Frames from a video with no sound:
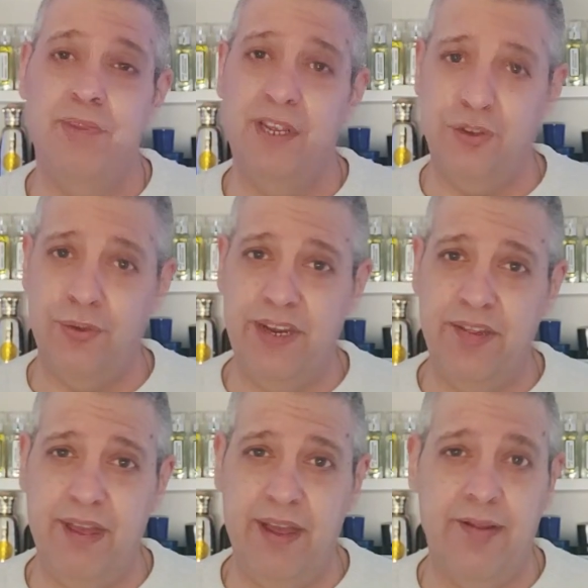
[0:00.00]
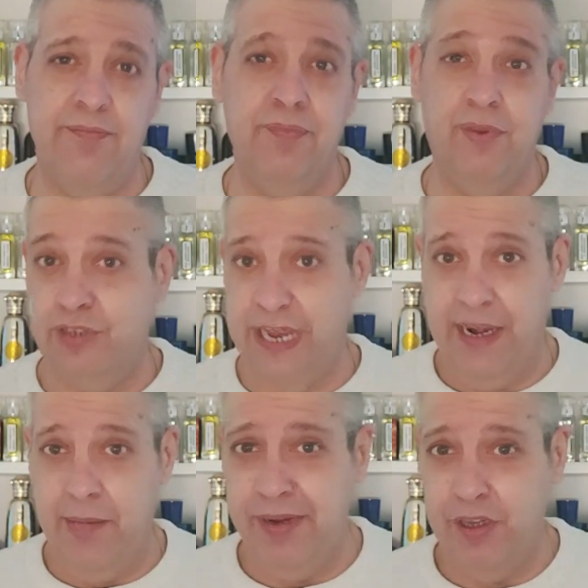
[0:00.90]
Esto va a iniciar, o sea, en
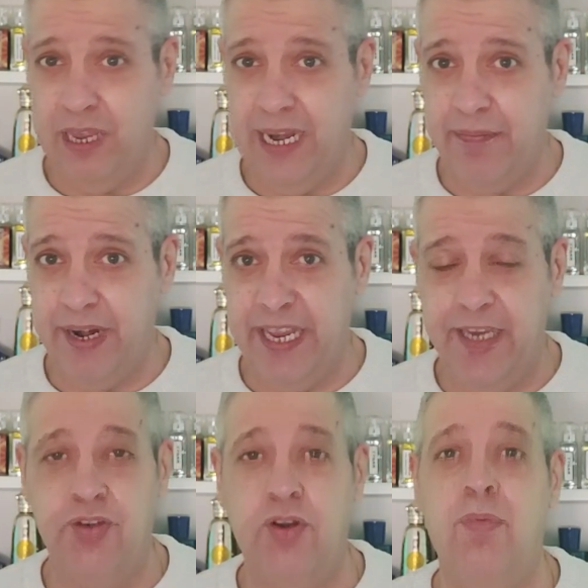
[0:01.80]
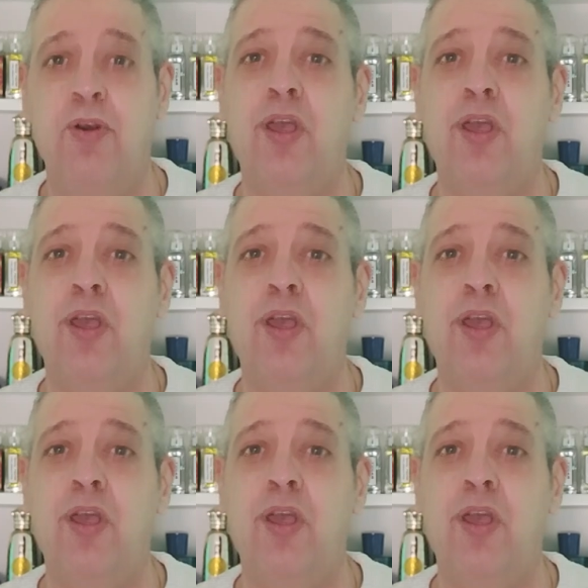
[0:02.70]
el momento que la sprayéis, lo,